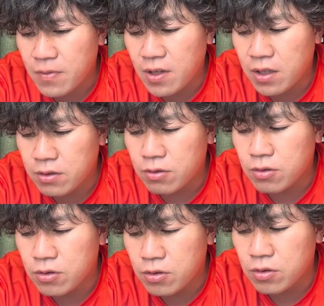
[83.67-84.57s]
あ
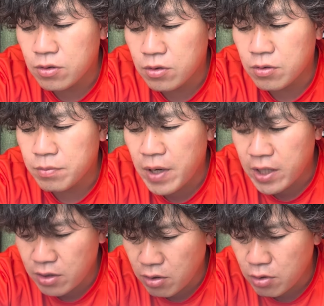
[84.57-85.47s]
のー、
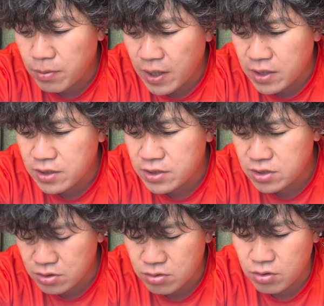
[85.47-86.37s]
前評判以
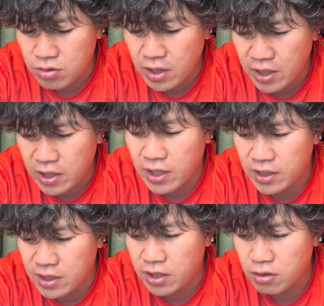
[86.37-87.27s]
上の、えー、打
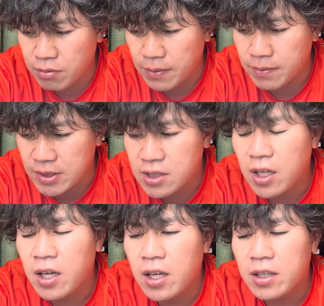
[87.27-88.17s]
線やと思います。
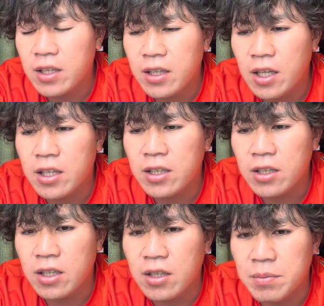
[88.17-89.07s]
で、投げて
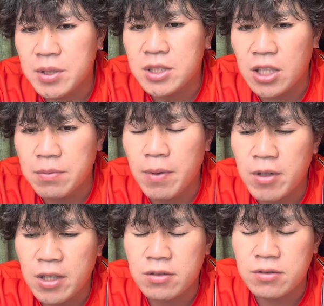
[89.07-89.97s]
はね、ピッチャー今
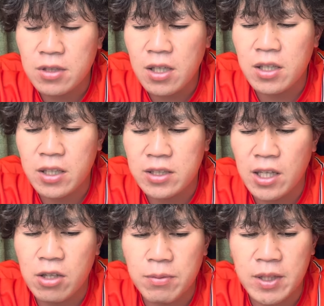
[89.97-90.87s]
村君が、えー、
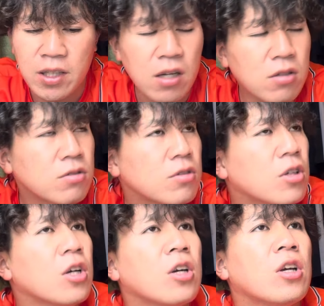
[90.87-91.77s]
最後まで
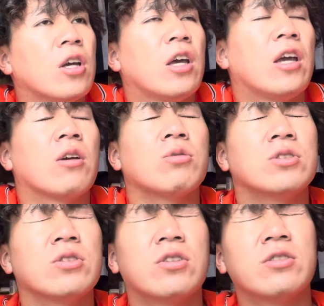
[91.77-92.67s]

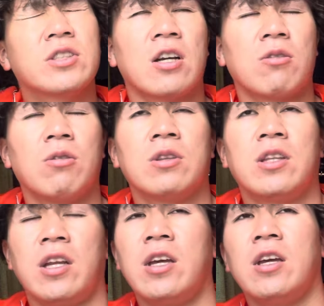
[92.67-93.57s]
150球近く掘っ
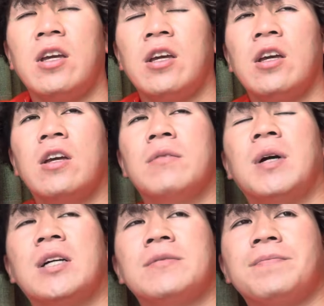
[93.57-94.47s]
てね、えー、
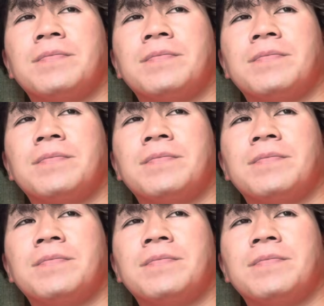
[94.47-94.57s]
ま